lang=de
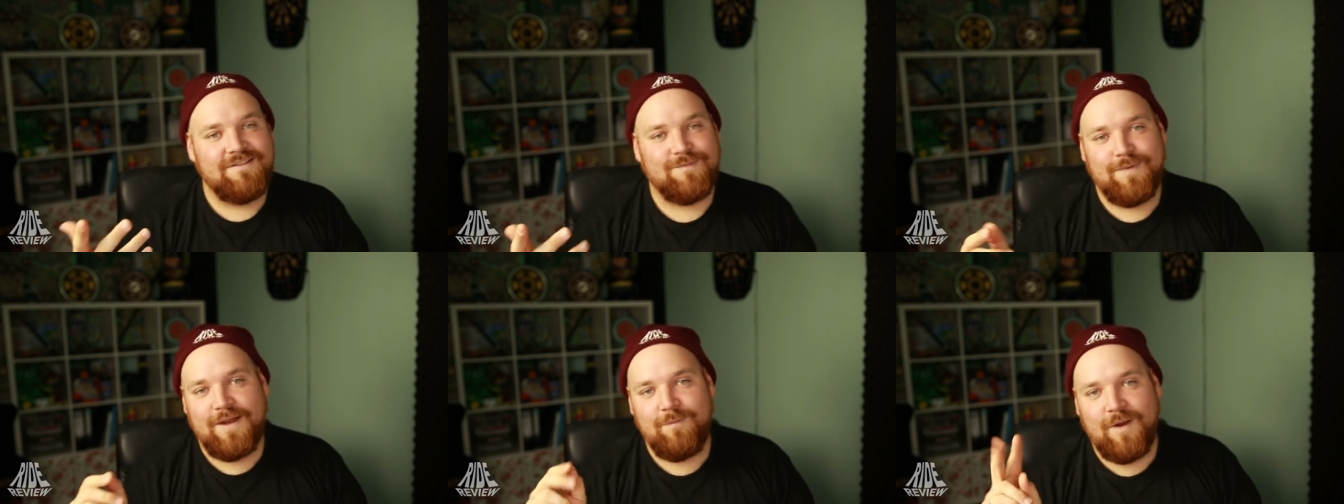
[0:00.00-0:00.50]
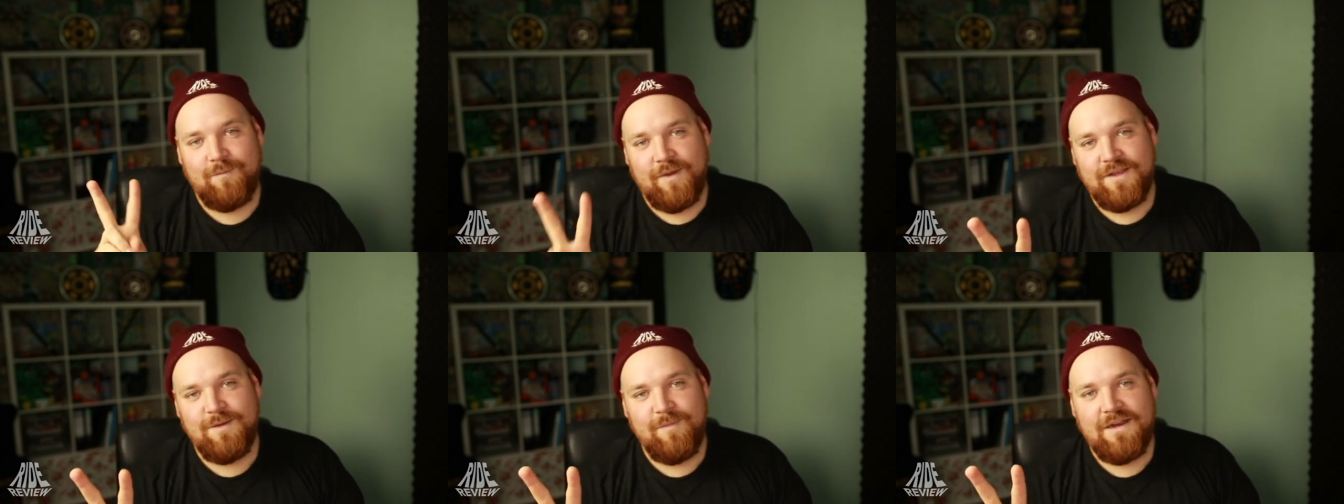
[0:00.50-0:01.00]
Zweimal
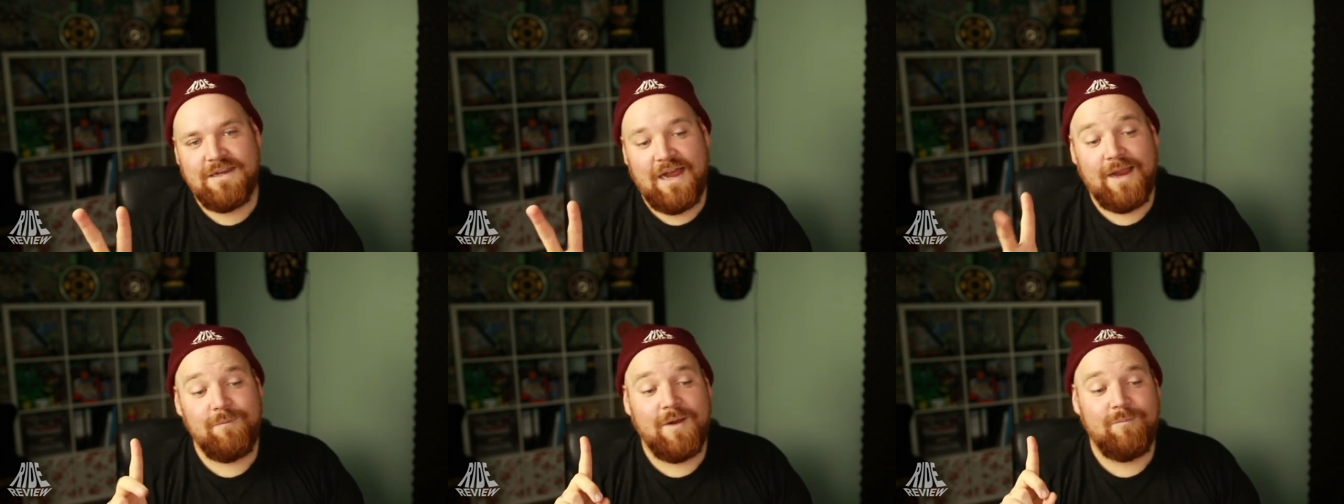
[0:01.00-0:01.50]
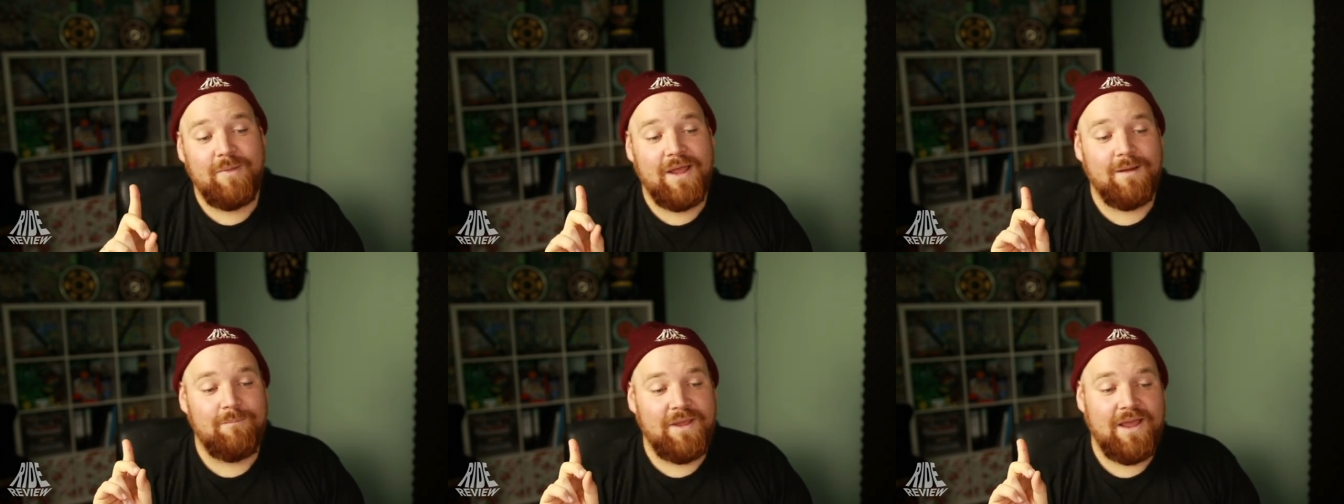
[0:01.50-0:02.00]
per E-Mail, einmal
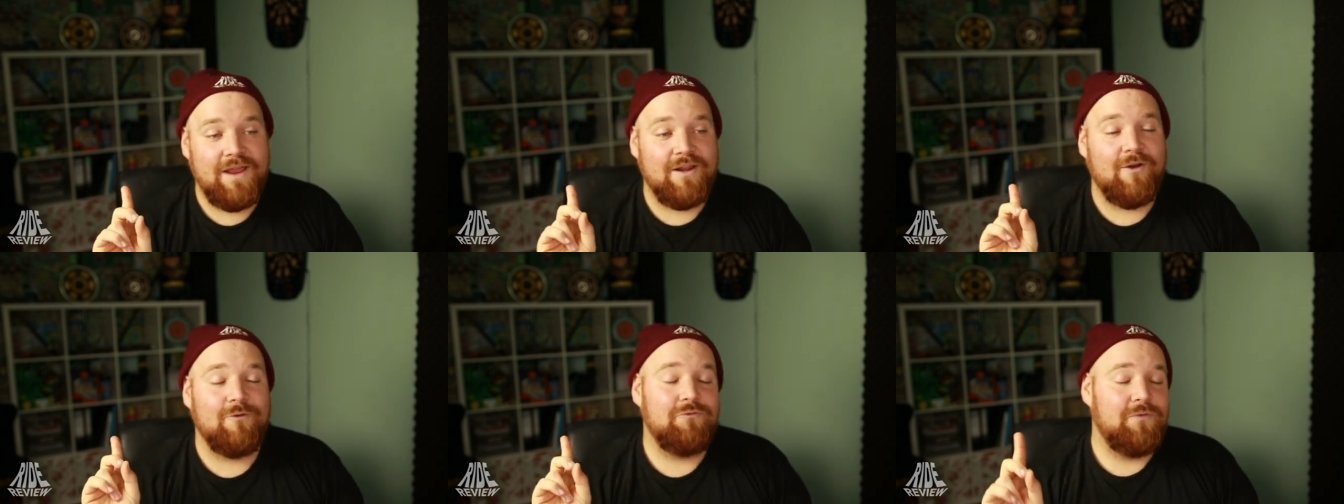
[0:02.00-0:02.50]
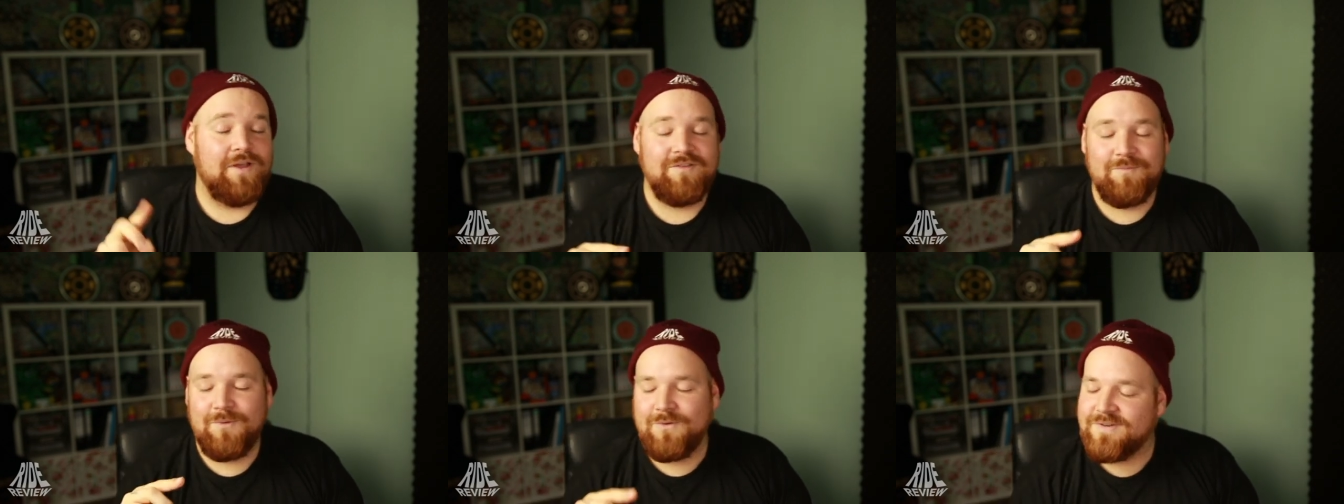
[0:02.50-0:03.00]
per PN auf
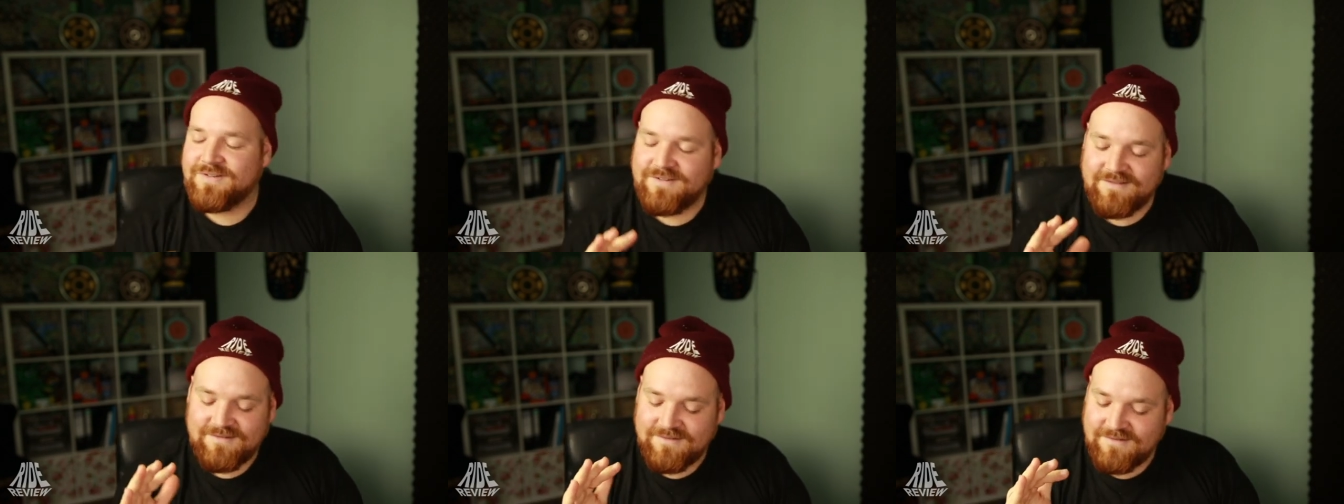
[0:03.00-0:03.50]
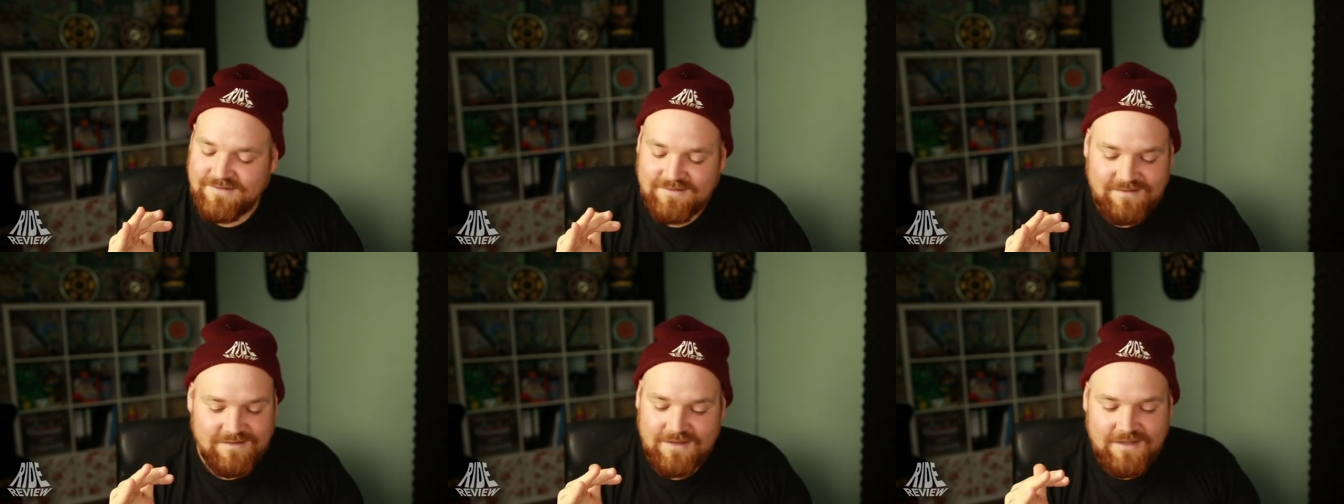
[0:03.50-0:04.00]
Facebook und es
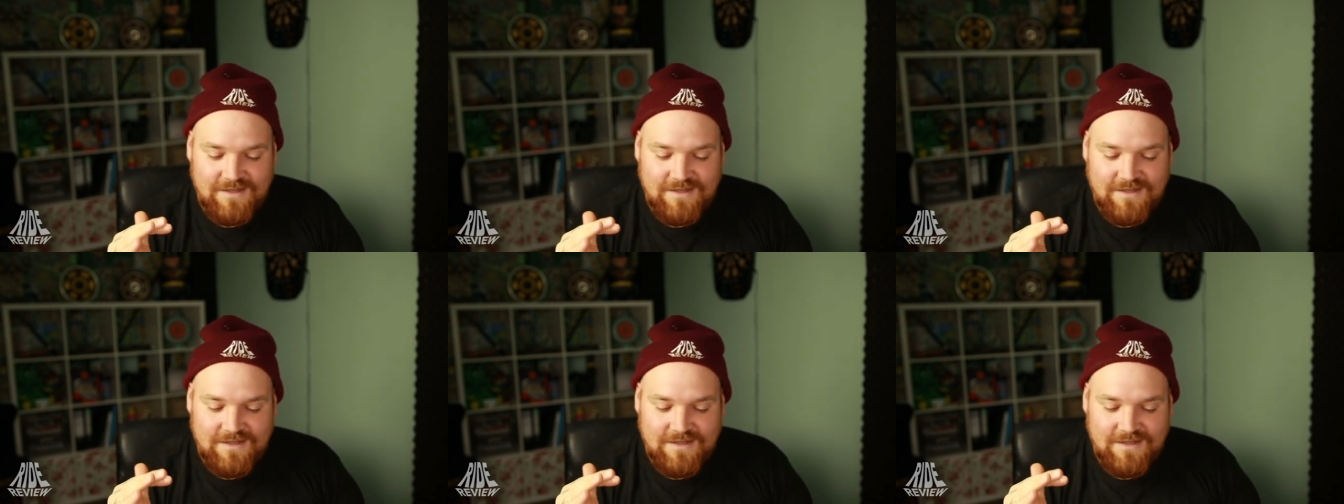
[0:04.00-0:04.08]
ist...